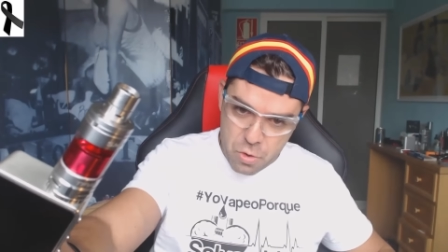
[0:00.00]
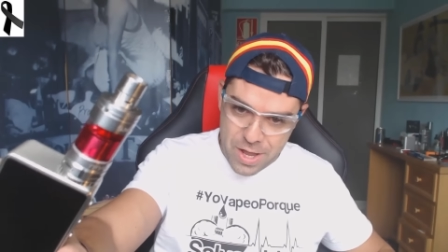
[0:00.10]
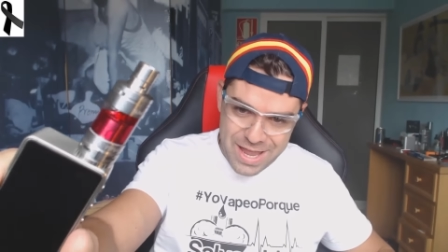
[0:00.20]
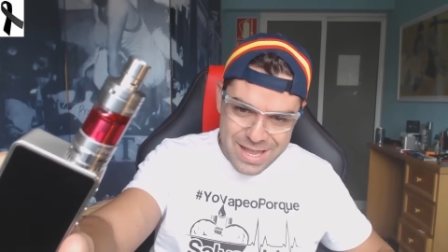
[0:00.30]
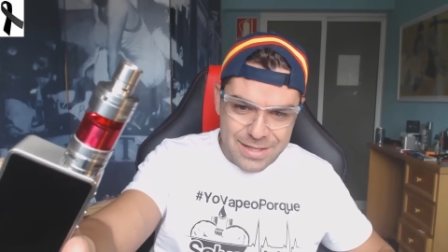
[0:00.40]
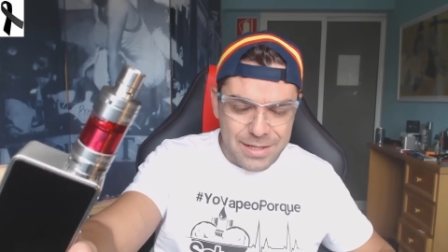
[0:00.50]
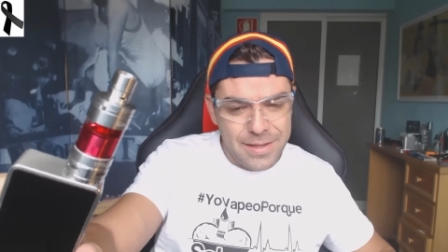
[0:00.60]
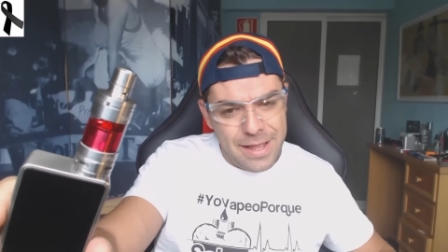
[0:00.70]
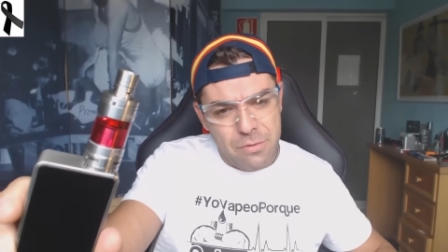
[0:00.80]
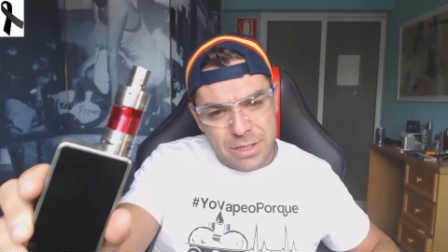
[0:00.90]
Pues este
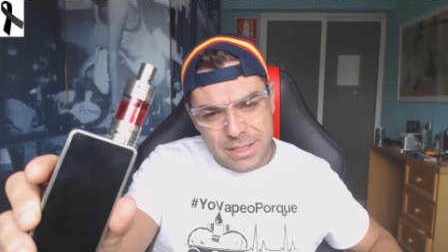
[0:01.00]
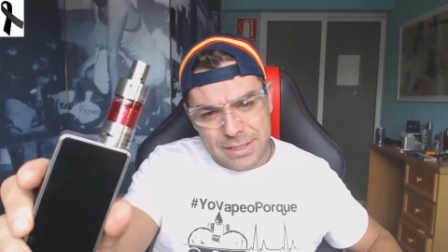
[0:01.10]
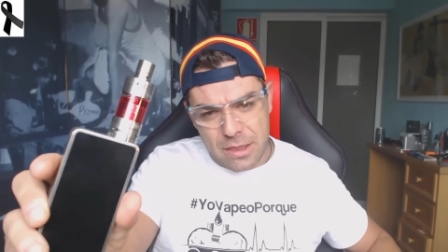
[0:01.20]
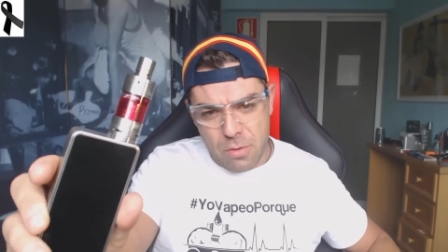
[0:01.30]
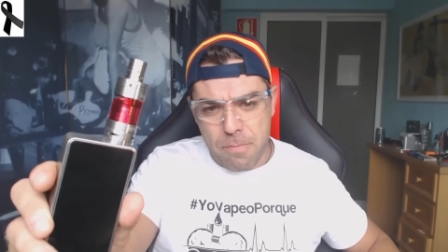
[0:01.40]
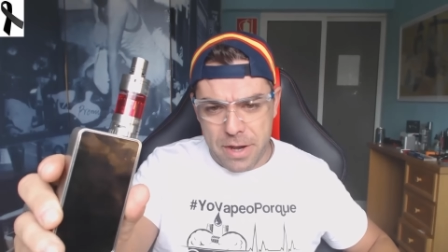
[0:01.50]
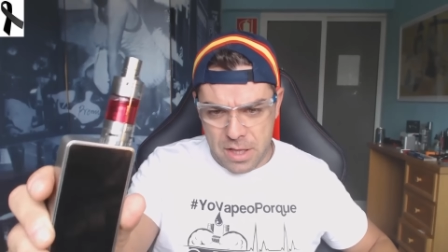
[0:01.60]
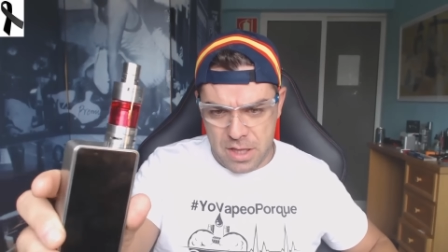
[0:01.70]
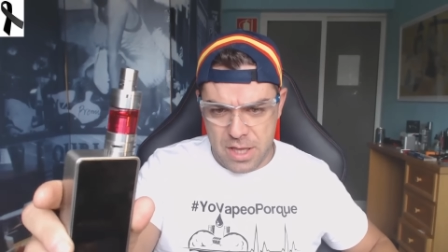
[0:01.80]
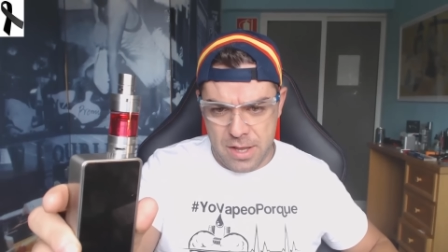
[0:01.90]
te da una sensación
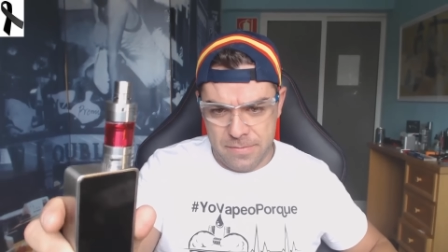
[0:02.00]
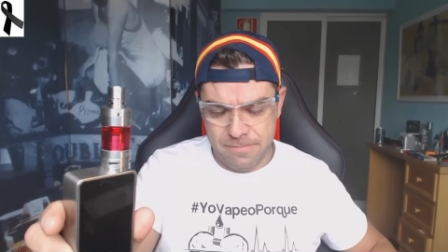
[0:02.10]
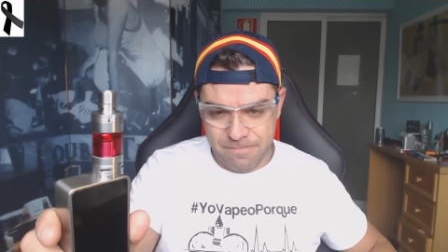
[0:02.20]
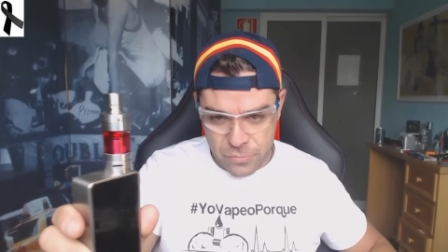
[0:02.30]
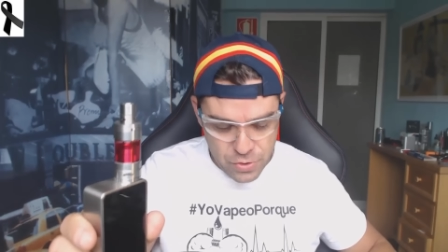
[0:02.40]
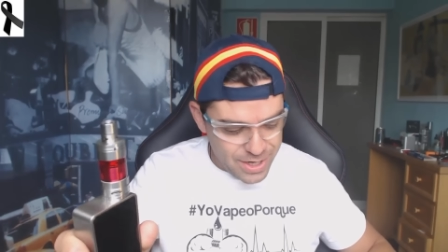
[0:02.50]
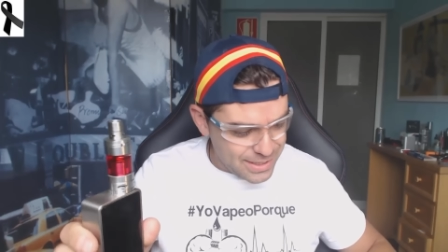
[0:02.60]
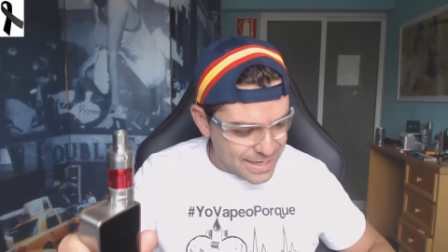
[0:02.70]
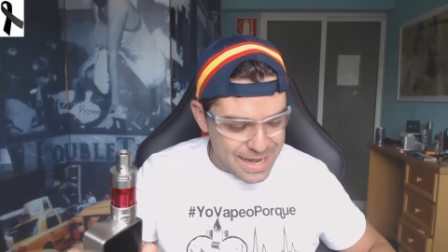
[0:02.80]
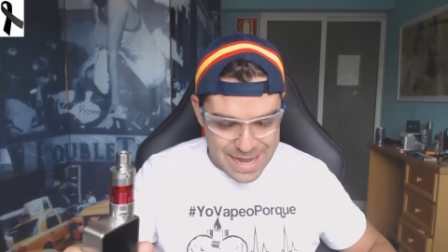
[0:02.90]
parecida. No
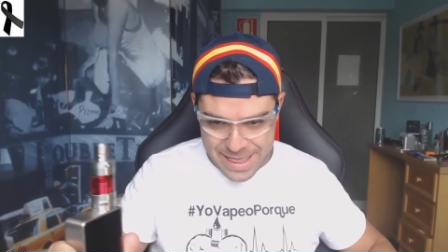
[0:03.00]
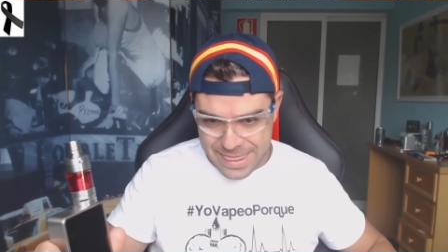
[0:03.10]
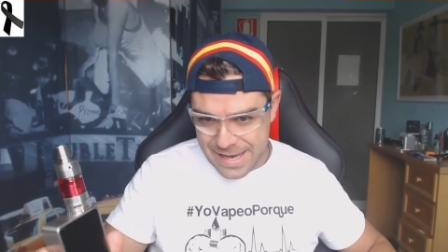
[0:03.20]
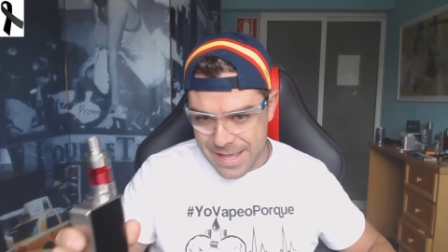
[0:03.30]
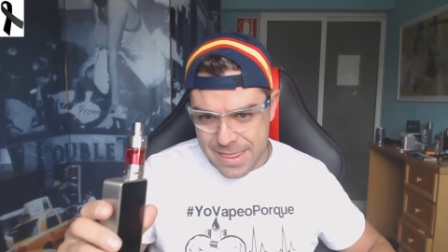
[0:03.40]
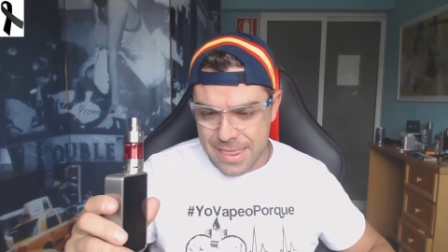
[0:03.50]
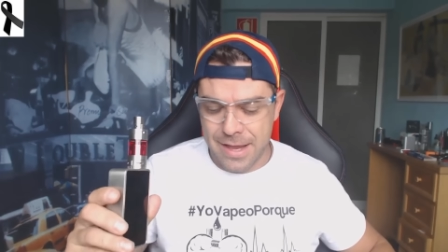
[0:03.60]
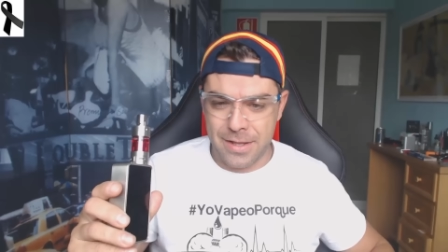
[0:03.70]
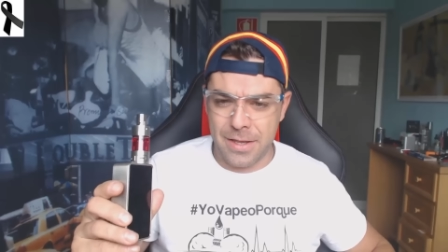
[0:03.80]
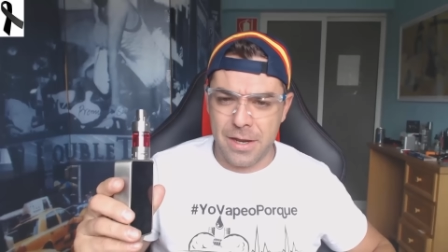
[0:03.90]
llegas a la
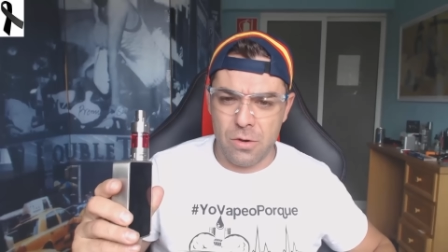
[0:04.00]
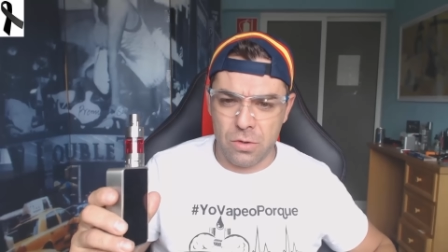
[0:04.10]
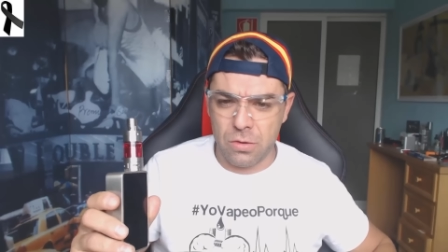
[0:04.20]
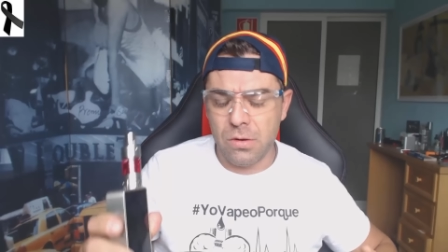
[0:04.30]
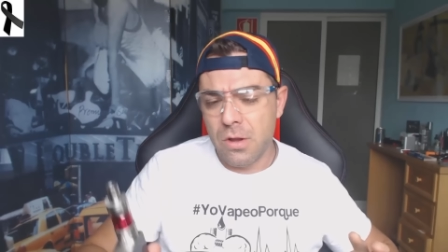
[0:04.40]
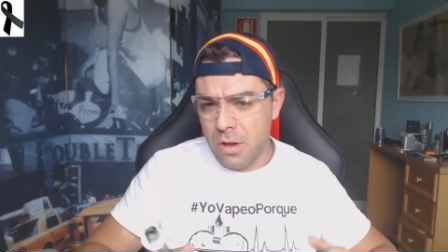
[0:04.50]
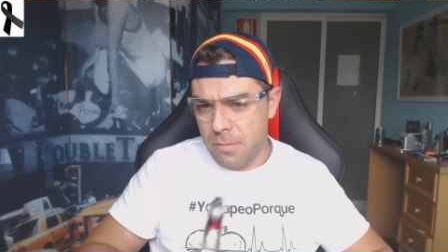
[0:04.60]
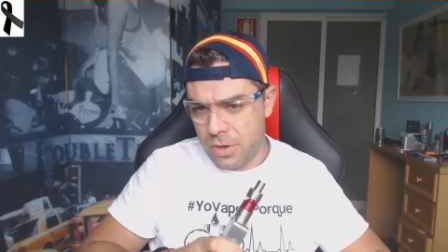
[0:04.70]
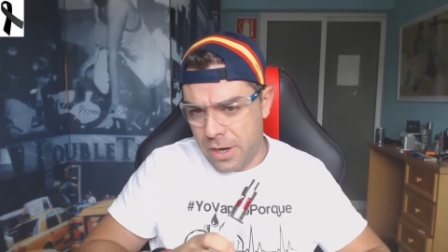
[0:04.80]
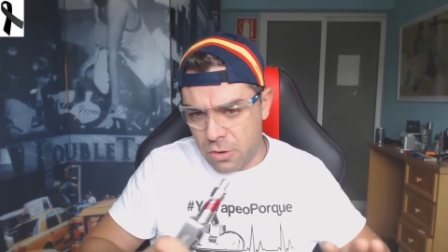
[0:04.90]
excelencia que tiene el otro,
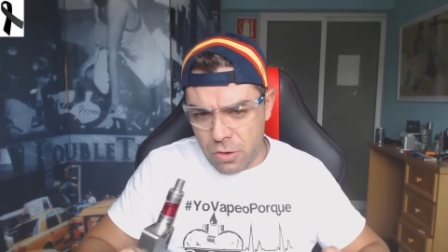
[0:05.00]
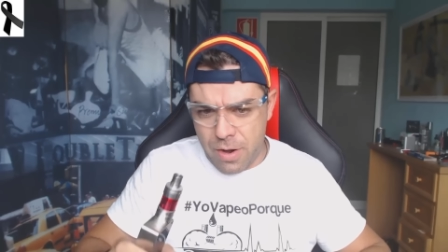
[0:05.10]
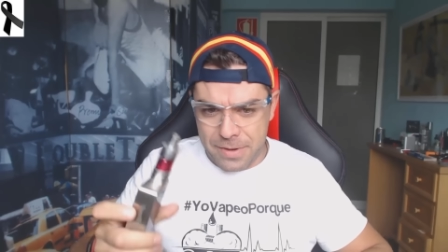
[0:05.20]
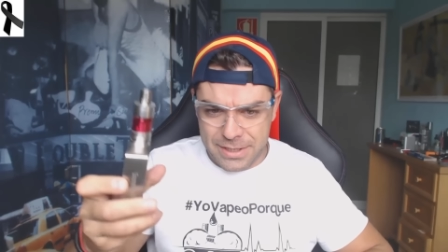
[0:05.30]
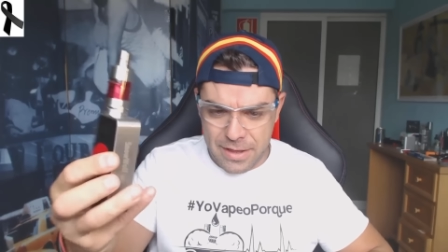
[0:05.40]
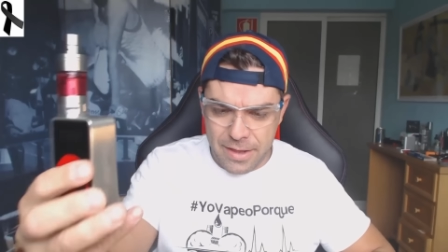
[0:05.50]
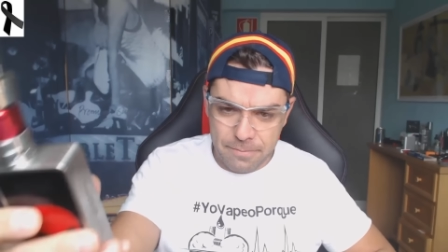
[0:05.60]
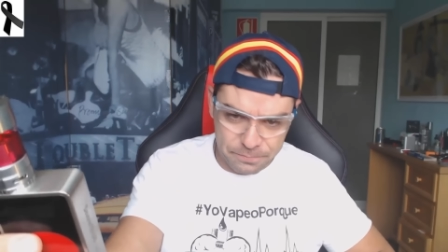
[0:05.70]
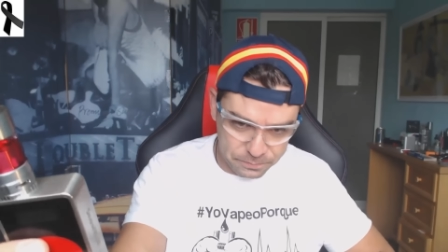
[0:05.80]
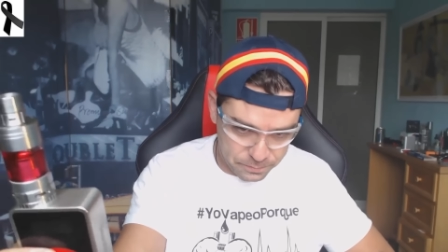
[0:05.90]
porque el otro es una
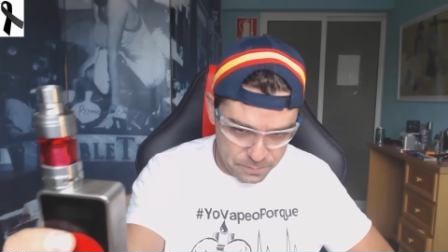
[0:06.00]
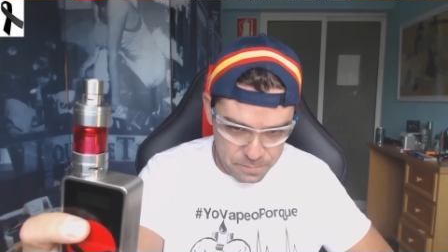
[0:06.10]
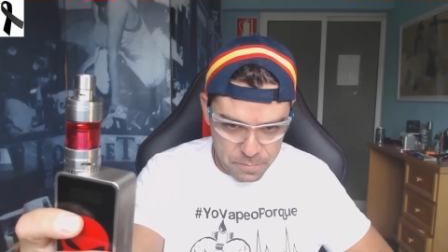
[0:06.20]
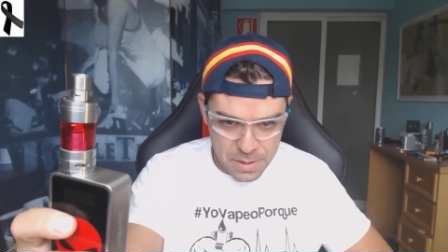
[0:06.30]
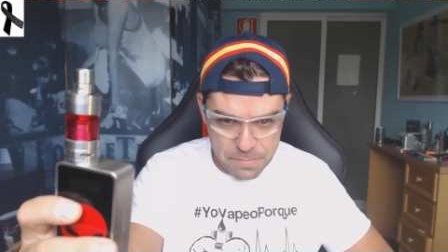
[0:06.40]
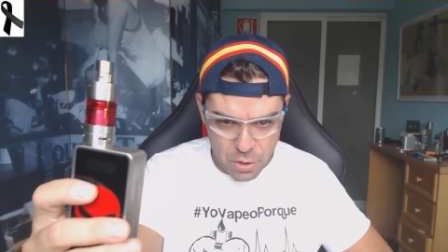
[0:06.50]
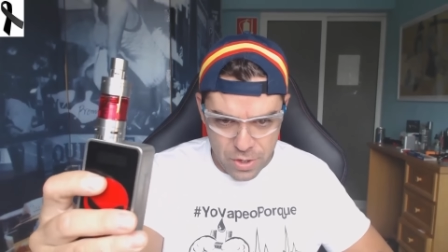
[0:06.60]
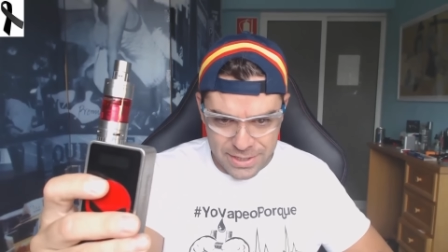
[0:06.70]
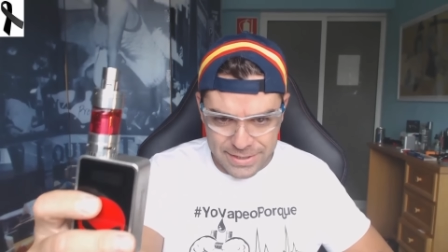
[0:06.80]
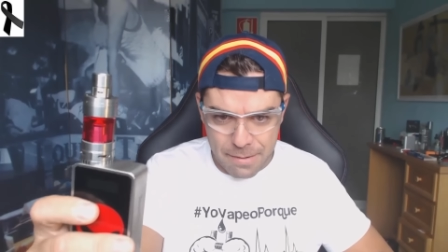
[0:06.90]
pasada
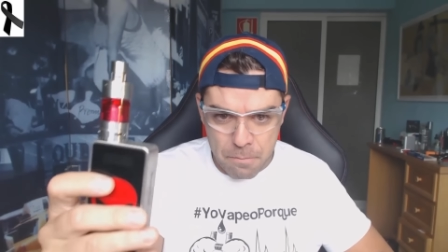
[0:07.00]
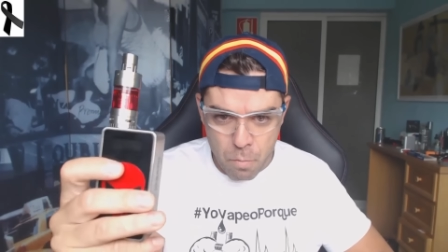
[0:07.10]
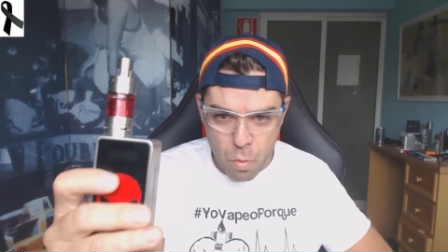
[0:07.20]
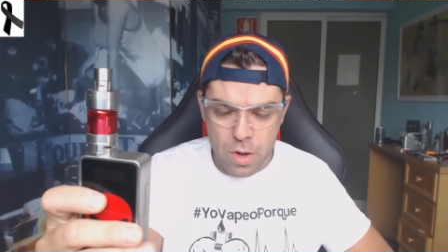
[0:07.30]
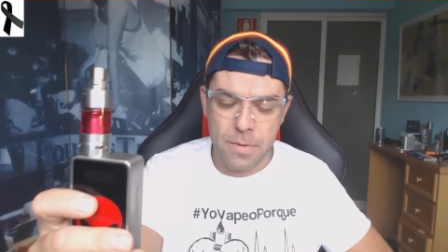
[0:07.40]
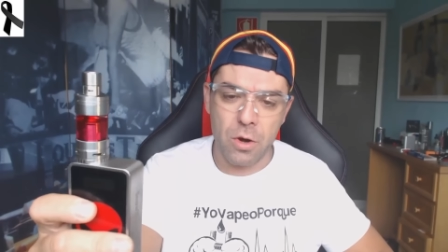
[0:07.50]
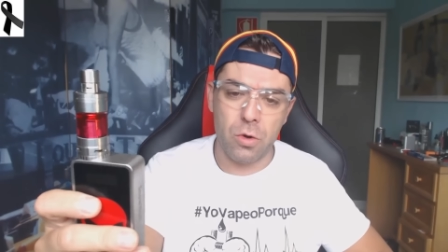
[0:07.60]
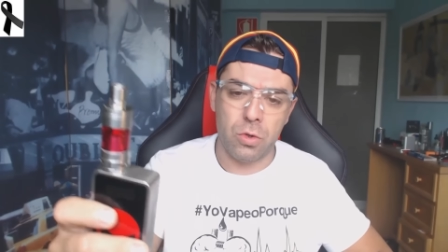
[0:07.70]
pero está muy bien